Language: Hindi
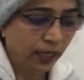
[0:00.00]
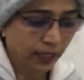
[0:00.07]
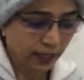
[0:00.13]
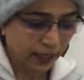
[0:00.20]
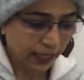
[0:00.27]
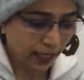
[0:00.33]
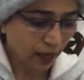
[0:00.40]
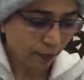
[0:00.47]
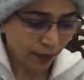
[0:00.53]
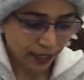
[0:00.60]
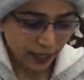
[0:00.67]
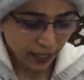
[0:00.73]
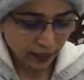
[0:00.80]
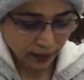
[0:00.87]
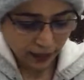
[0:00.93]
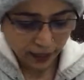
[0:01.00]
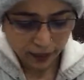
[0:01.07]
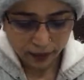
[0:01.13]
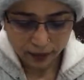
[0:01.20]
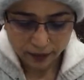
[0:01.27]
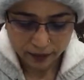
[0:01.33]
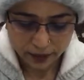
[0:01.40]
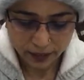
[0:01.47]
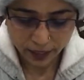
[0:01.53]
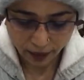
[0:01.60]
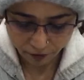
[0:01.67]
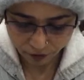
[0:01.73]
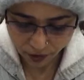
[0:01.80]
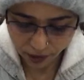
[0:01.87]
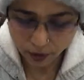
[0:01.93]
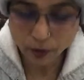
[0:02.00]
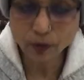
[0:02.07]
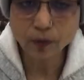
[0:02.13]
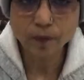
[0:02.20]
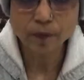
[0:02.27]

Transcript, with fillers: ये हमारे आते हैं साफ देख लो